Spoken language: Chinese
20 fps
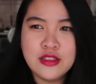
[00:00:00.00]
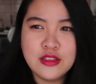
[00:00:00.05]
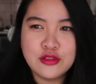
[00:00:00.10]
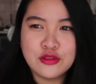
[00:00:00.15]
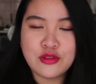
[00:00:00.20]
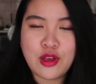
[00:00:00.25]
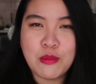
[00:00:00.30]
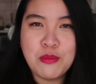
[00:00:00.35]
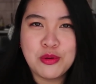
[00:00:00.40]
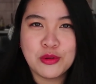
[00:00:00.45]
是
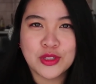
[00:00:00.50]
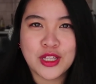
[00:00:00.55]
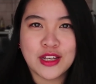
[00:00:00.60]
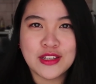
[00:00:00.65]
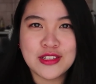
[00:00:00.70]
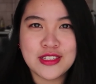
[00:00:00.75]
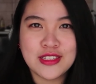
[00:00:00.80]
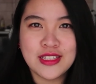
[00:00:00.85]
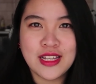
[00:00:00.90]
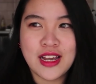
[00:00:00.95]
酸葡
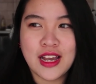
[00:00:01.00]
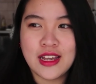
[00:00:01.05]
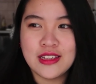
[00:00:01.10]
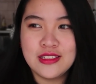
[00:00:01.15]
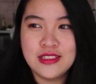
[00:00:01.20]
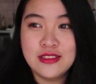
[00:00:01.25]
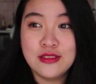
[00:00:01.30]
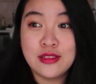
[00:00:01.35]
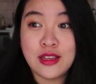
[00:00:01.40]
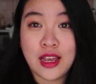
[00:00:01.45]
萄心态，还
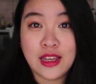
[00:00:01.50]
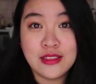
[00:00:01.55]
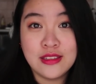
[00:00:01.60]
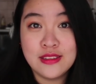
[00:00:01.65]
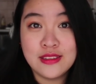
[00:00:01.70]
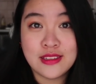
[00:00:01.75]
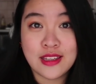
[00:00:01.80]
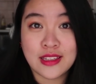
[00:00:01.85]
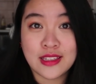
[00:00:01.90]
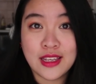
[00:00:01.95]
是还是
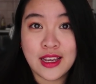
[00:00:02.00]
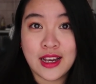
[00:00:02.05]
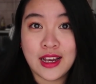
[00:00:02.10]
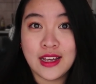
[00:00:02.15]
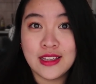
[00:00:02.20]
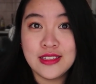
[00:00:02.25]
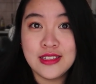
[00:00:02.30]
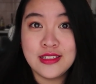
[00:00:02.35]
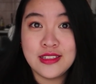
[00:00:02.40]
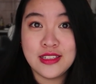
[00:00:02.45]
怎样，
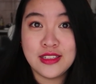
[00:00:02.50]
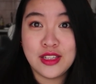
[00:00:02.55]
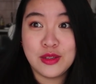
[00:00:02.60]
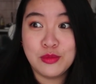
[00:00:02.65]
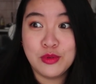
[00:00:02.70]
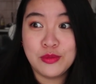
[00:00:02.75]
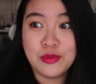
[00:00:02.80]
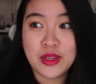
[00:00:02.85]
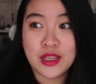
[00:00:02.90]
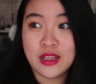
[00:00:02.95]
还是心理
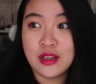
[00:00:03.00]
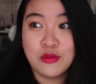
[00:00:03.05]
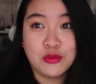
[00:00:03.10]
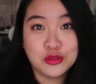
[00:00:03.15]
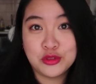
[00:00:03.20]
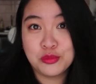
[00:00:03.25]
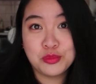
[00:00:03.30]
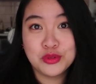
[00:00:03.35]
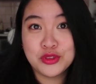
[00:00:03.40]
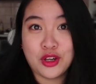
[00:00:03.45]
不平衡，我
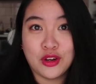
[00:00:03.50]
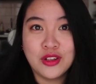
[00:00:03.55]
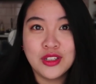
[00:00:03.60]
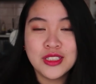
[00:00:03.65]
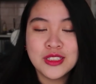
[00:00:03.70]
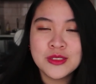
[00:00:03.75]
就不懂。